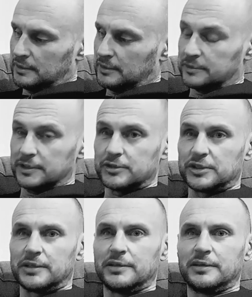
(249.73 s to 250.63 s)
o tej
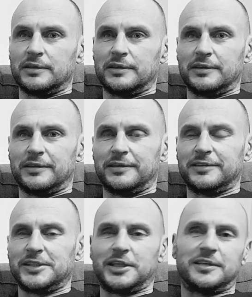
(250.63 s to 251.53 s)
grze,
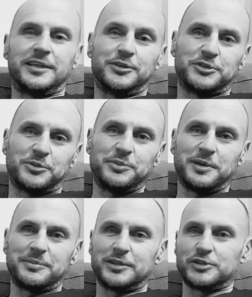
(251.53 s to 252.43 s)
tak jak ja to
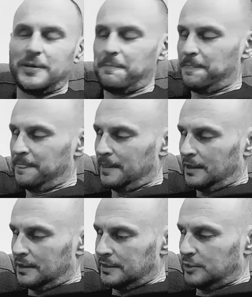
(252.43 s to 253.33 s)
zrobiłem. Także
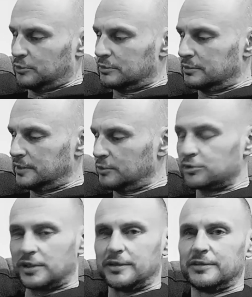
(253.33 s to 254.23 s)
ja tu
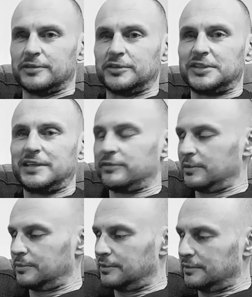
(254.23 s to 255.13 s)
Janusza
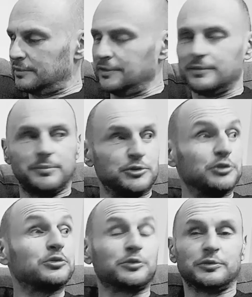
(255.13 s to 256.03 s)
zostawiam i po
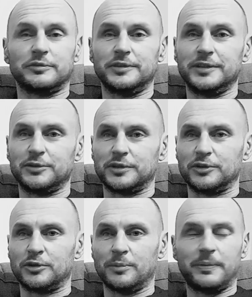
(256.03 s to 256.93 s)
ciutku idę tutaj
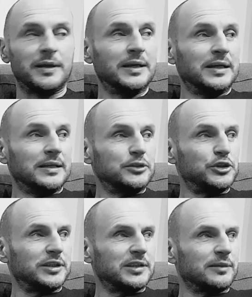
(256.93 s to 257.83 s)
do kompa.
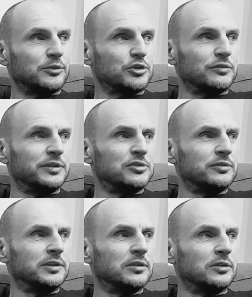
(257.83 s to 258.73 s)
Dzisiaj nagrywam troszkę
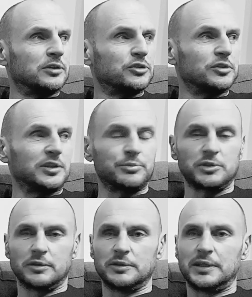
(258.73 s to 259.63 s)
w innych okolicznościach
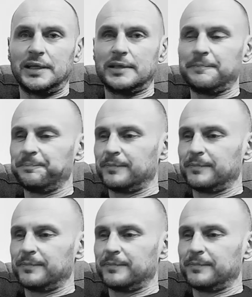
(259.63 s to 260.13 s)
przyrody, ale